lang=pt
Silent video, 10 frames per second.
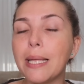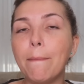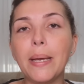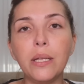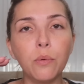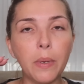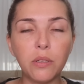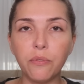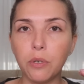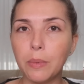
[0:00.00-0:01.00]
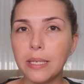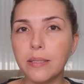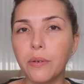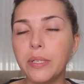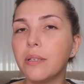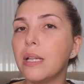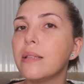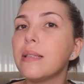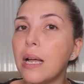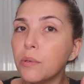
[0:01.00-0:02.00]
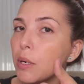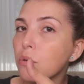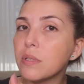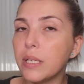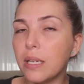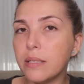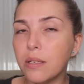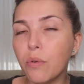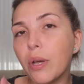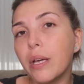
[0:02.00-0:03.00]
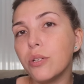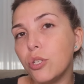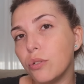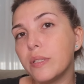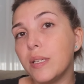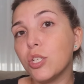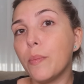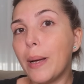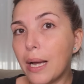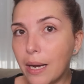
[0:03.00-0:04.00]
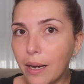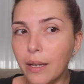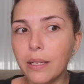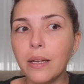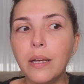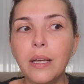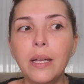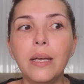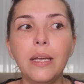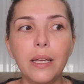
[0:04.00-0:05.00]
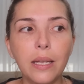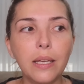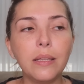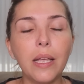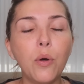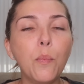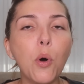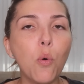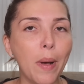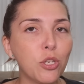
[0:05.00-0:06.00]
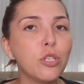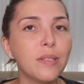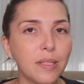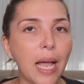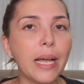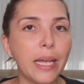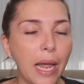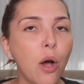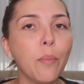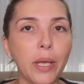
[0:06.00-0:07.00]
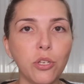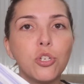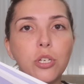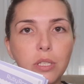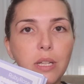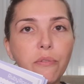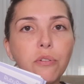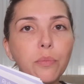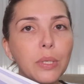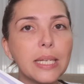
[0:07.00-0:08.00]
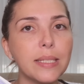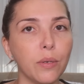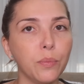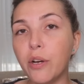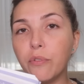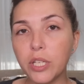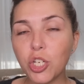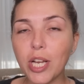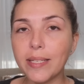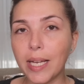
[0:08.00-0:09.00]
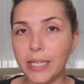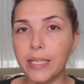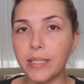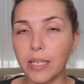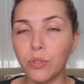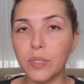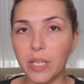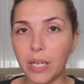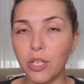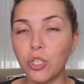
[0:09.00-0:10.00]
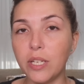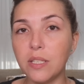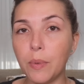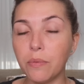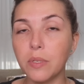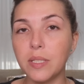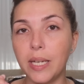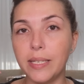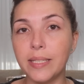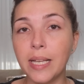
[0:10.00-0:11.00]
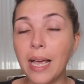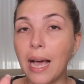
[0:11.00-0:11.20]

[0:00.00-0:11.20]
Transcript: ela tá bem no meio da formulação, então ela tá numa concentração que eu acredito que seja bacana e que tem um pouco mais de destaque realmente na formulação. E eu vou deixar essa lista dos ingredientes para vocês